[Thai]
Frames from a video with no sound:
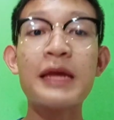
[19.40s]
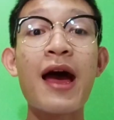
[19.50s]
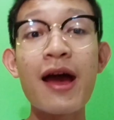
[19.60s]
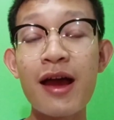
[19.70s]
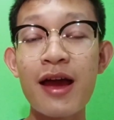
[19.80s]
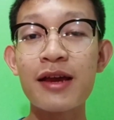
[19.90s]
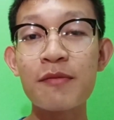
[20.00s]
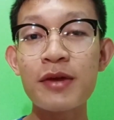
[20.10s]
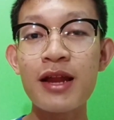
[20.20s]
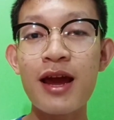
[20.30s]
ห่างหายกัน
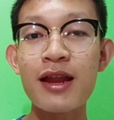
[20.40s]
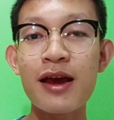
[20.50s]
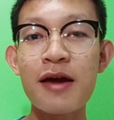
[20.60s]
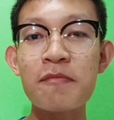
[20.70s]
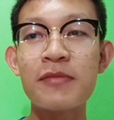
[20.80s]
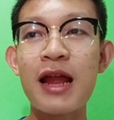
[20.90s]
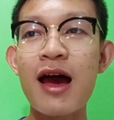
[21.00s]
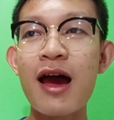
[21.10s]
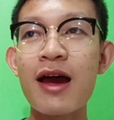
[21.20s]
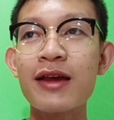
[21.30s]
ไปนานนะครับห
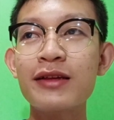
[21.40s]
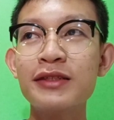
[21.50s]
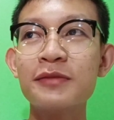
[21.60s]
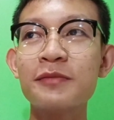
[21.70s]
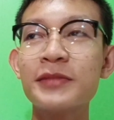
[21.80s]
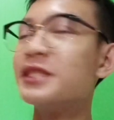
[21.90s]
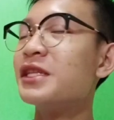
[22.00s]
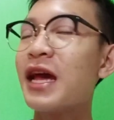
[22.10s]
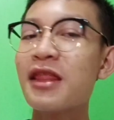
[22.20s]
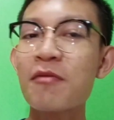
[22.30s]

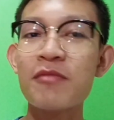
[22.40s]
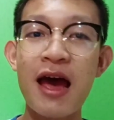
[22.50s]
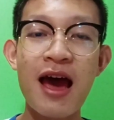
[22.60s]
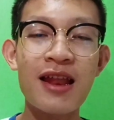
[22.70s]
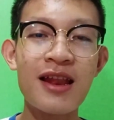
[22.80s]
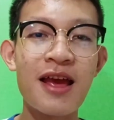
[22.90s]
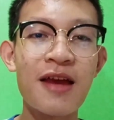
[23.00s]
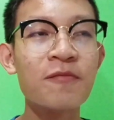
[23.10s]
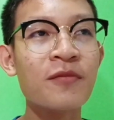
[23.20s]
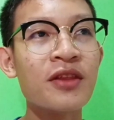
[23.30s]
ลายสัปดาห์เลยแหละ
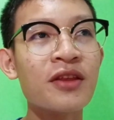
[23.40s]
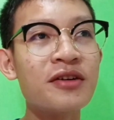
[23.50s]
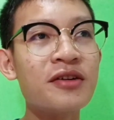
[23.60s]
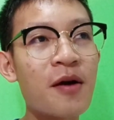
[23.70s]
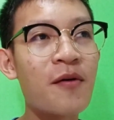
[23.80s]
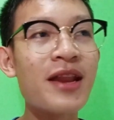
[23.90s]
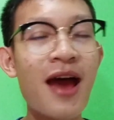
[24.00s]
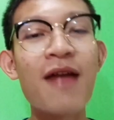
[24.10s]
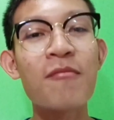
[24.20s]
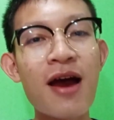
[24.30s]
คือแบบว่า
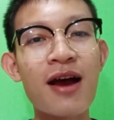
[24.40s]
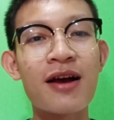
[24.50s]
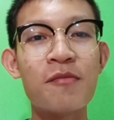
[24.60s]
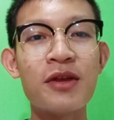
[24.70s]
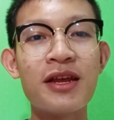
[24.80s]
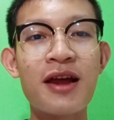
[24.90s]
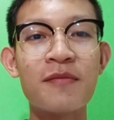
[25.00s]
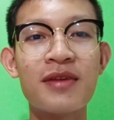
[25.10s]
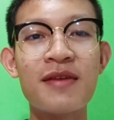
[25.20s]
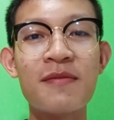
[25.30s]
นานมากอะไม่ได้
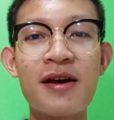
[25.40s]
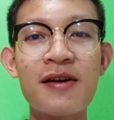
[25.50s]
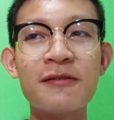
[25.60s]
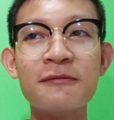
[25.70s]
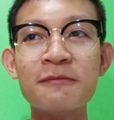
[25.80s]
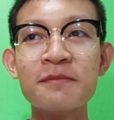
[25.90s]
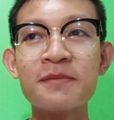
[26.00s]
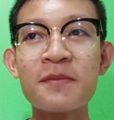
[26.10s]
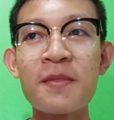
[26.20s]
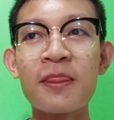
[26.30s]
ทำคลิปแล้ว
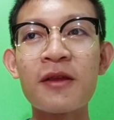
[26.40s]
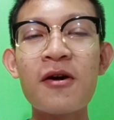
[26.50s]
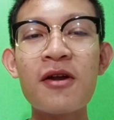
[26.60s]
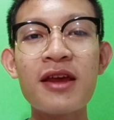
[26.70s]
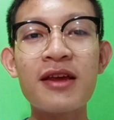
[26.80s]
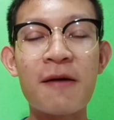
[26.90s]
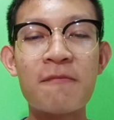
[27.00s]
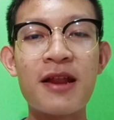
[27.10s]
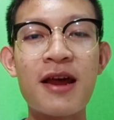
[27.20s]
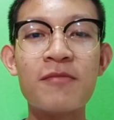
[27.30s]
ก็ได้กลับ
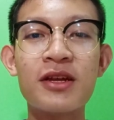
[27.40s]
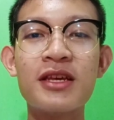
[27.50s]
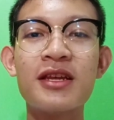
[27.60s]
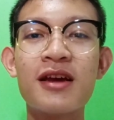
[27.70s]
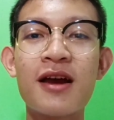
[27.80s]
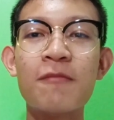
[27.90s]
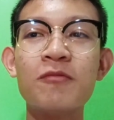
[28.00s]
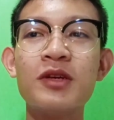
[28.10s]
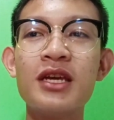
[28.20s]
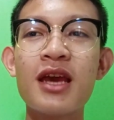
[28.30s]
มาทำสักทีนะครับ
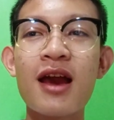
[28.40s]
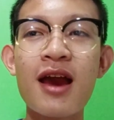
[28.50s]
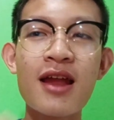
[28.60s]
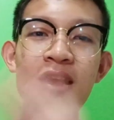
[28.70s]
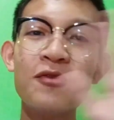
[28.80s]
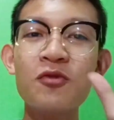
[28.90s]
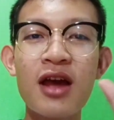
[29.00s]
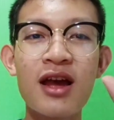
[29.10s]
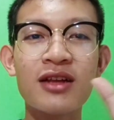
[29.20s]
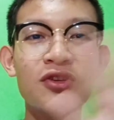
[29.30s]
เคลียร์งานอะไรทุกอ
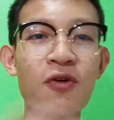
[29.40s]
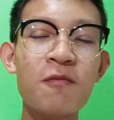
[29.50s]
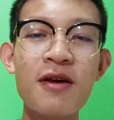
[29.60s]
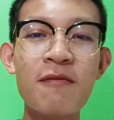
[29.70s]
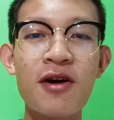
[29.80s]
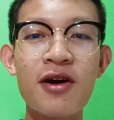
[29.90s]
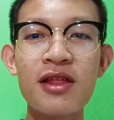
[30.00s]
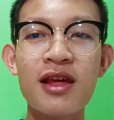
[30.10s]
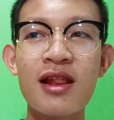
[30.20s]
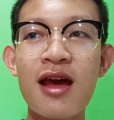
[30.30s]
ย่างจบเรียบร้อย
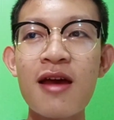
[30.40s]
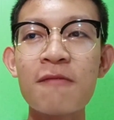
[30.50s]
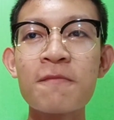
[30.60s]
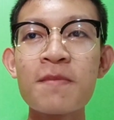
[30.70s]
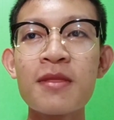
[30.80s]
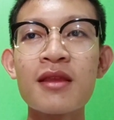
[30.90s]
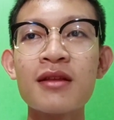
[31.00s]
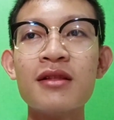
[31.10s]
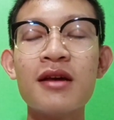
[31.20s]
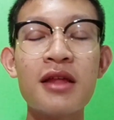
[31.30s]
เสร็จแล้ว
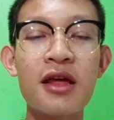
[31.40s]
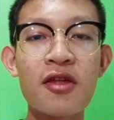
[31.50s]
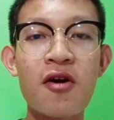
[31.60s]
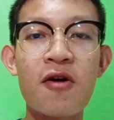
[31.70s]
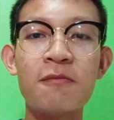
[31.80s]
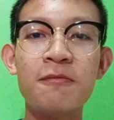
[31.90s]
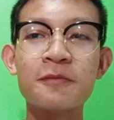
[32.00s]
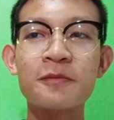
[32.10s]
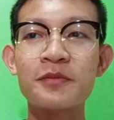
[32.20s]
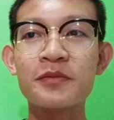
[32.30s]
เหลือแต่สอบ
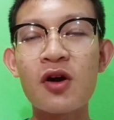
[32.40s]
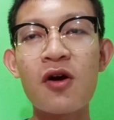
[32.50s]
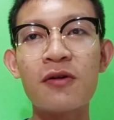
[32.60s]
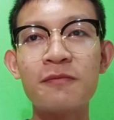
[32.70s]
ก็